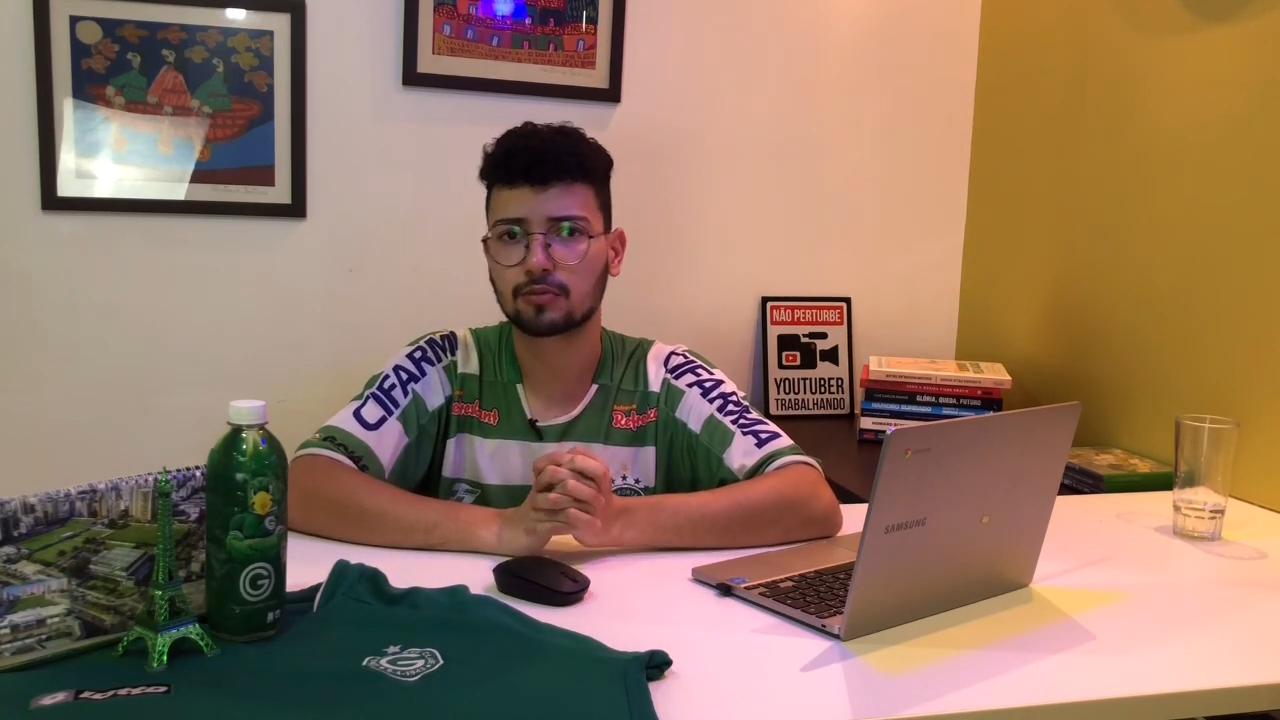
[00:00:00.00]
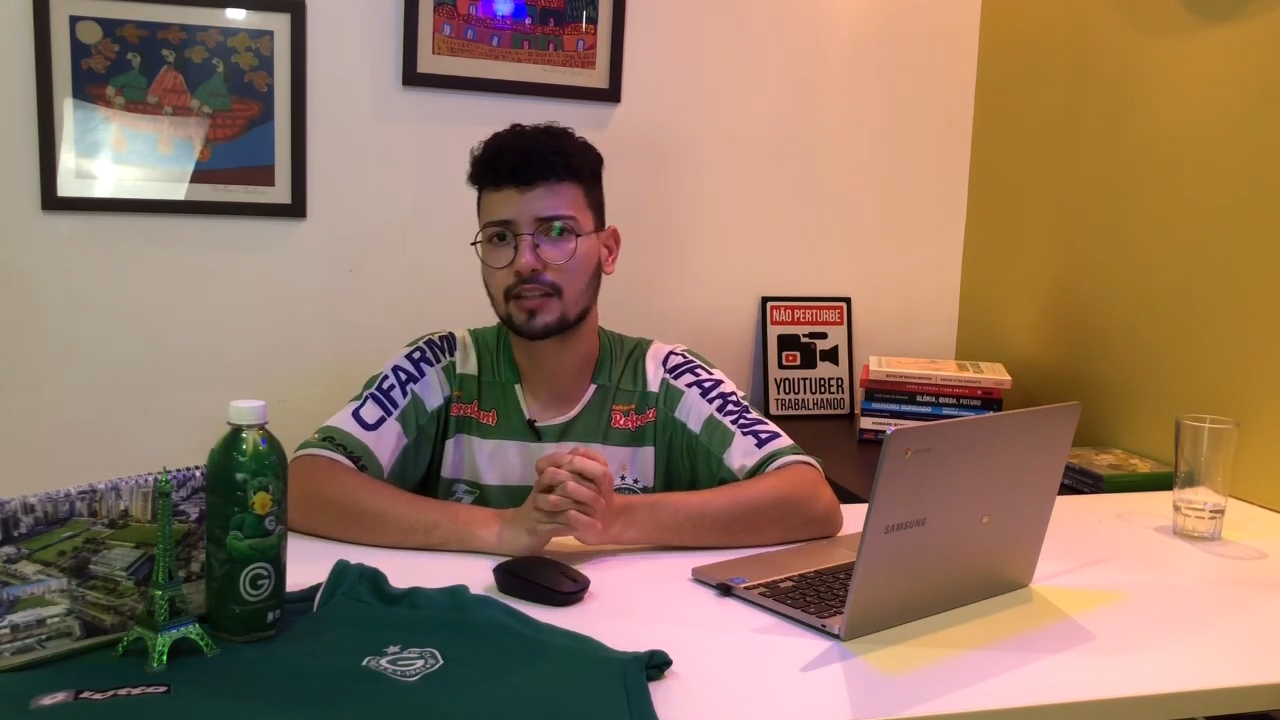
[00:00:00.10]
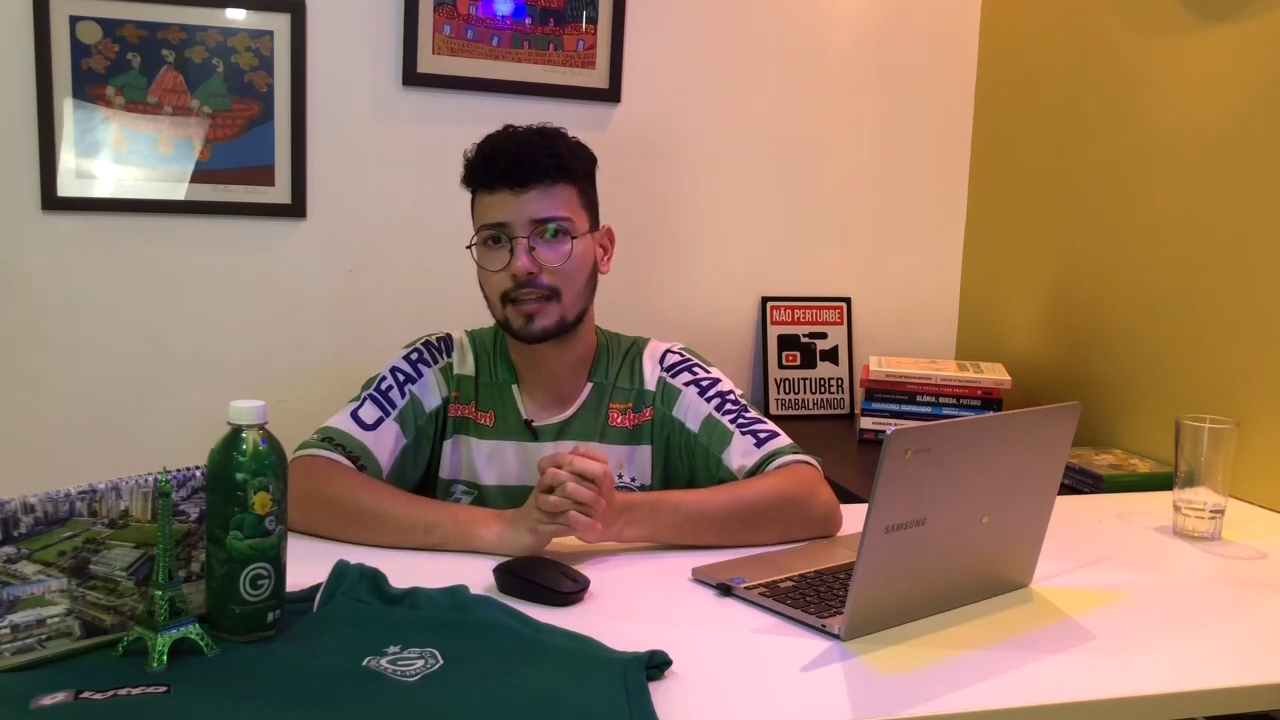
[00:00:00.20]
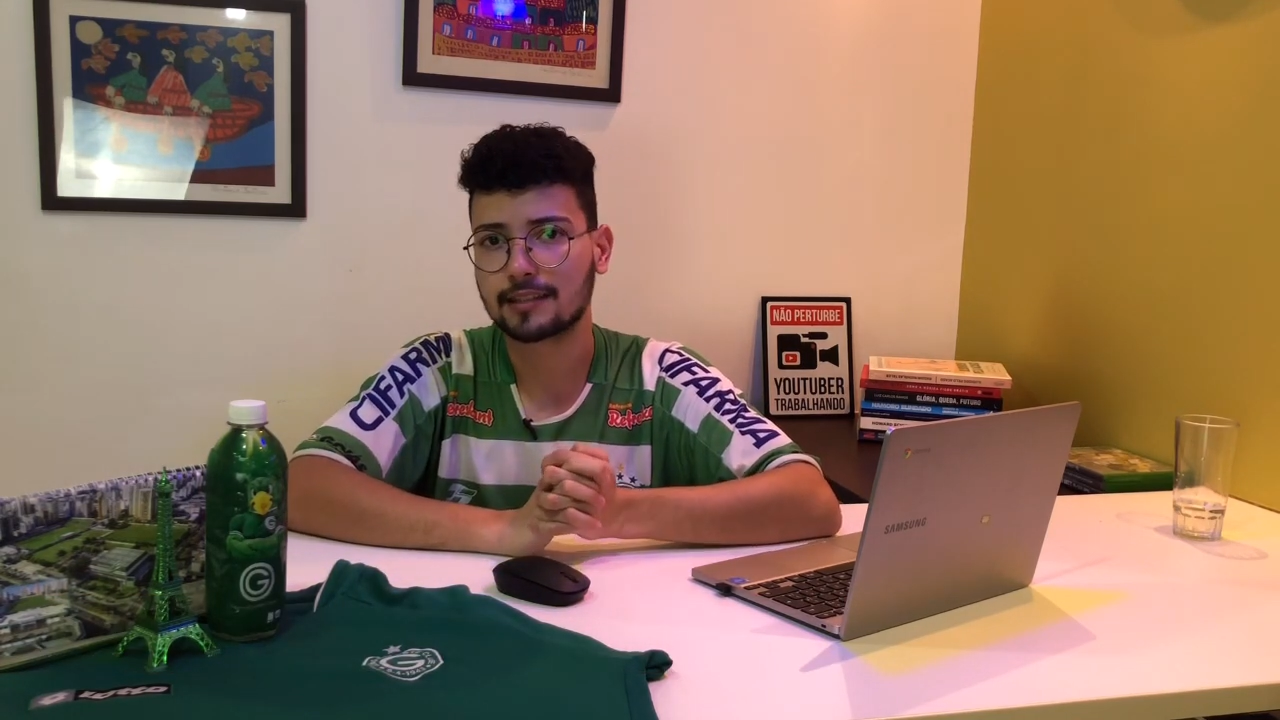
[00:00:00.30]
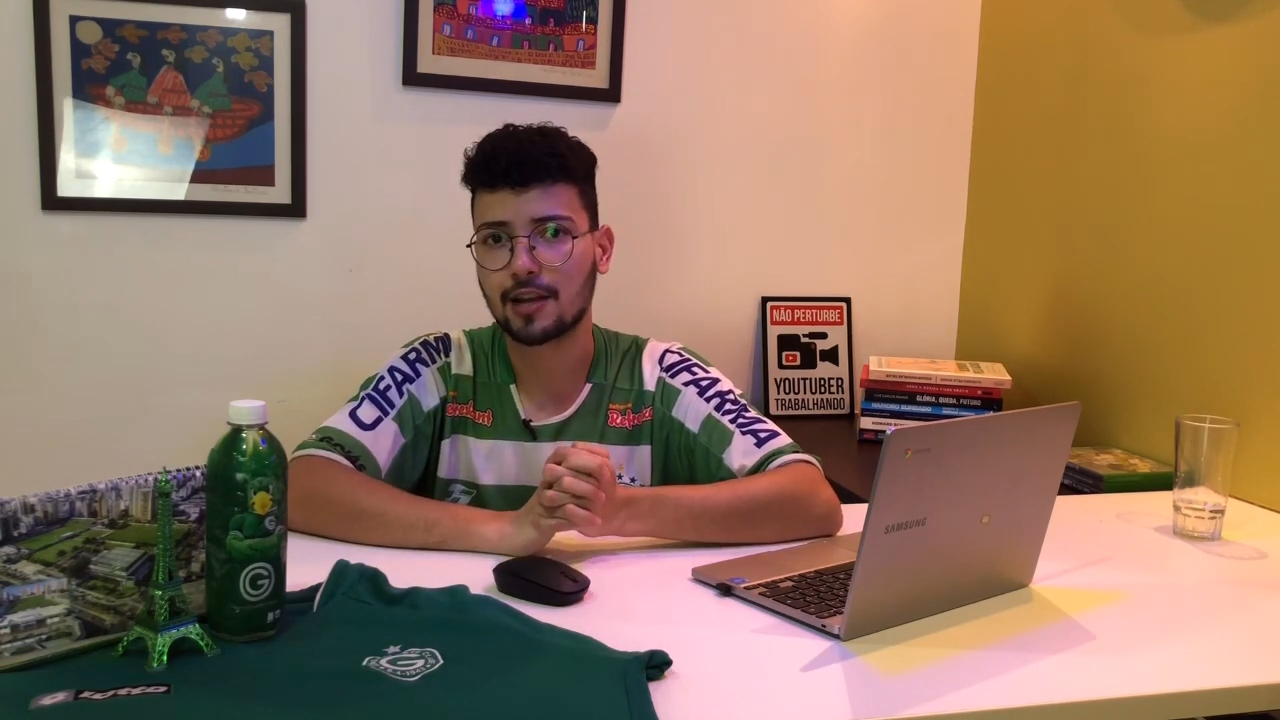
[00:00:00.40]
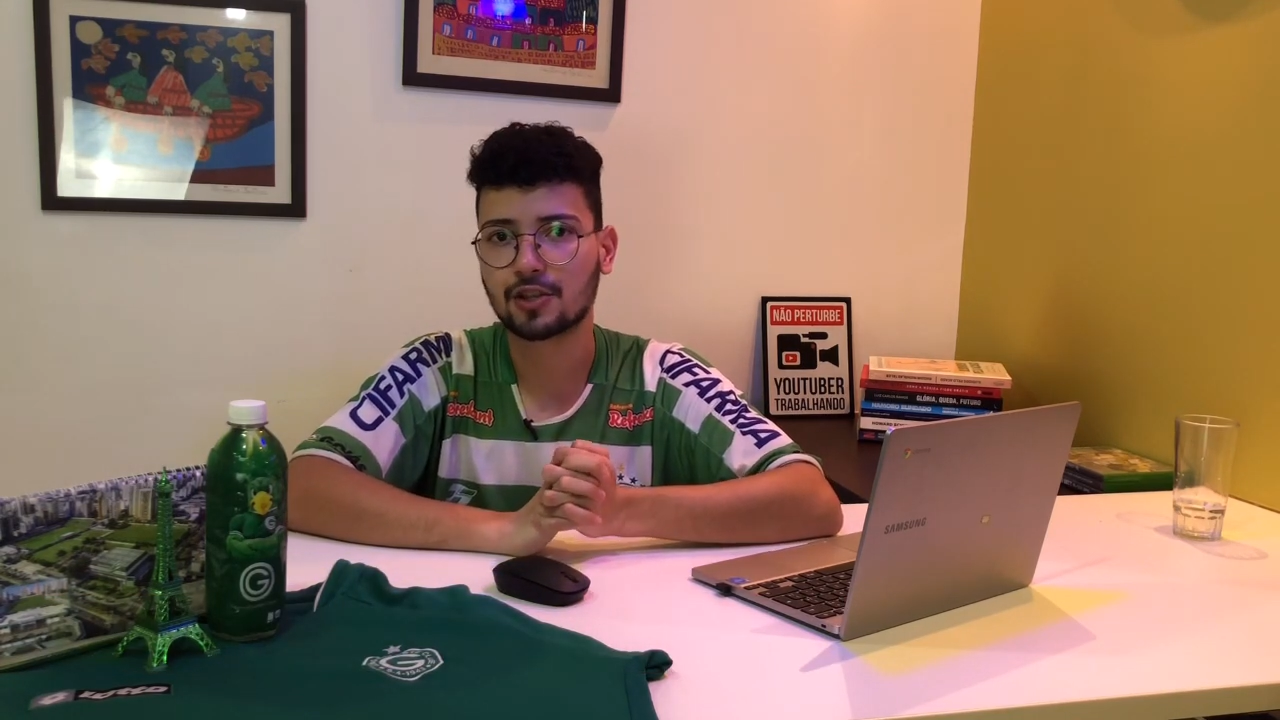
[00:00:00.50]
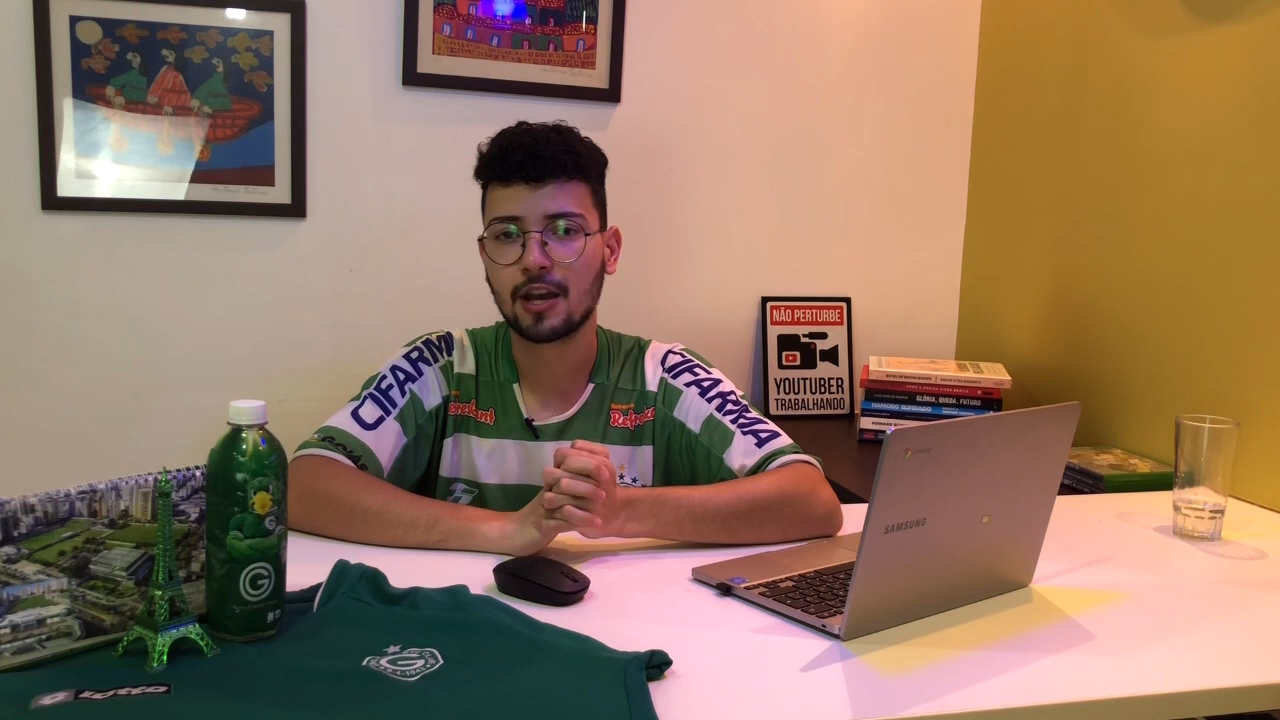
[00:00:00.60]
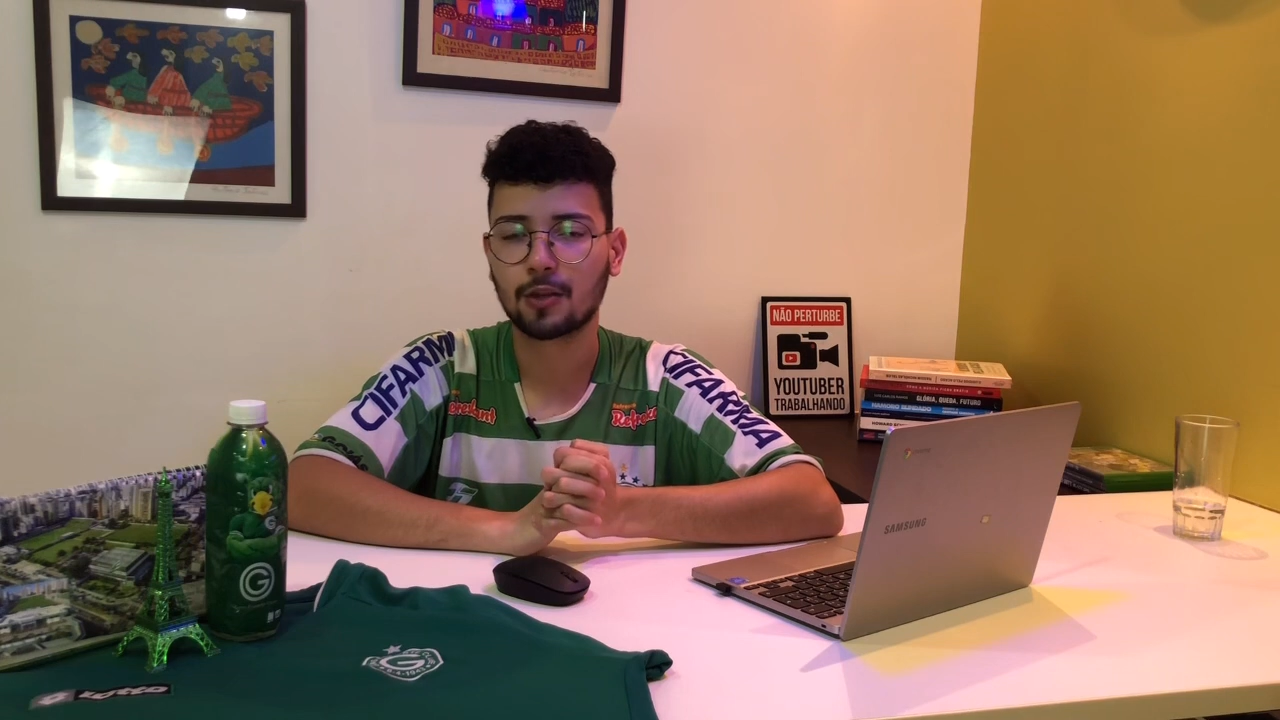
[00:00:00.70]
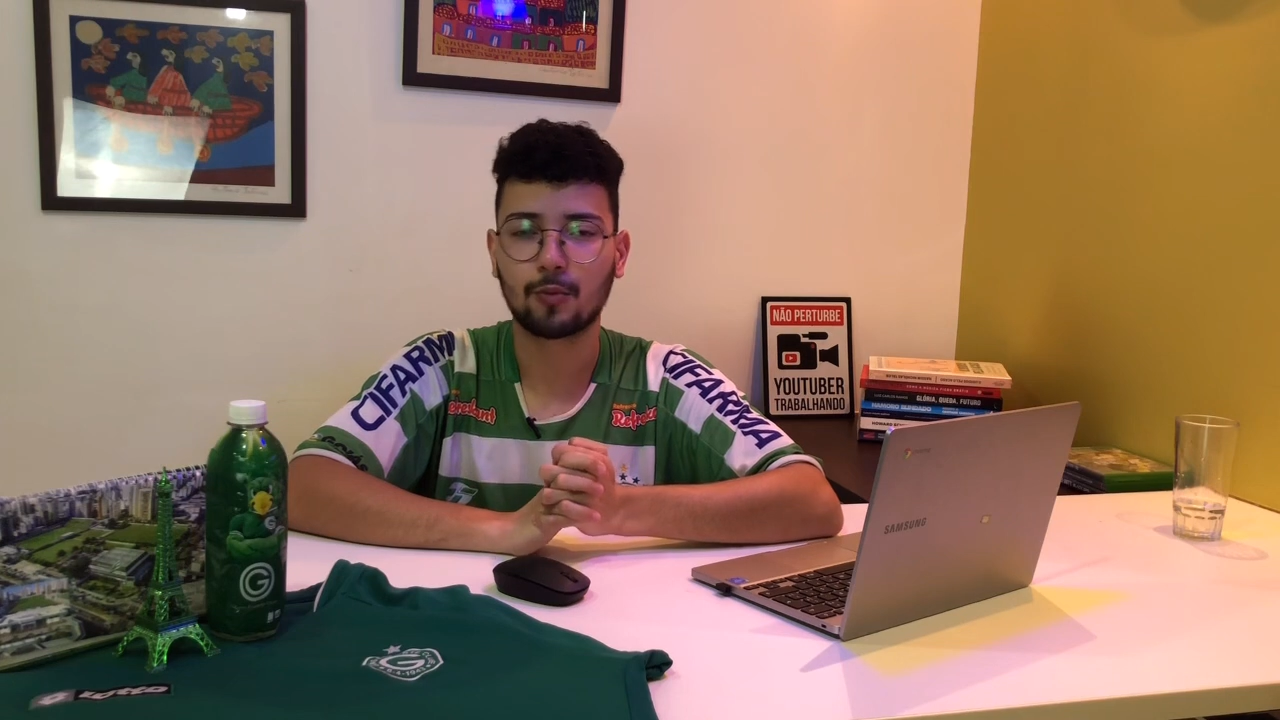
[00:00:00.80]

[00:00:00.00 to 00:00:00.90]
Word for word: 37,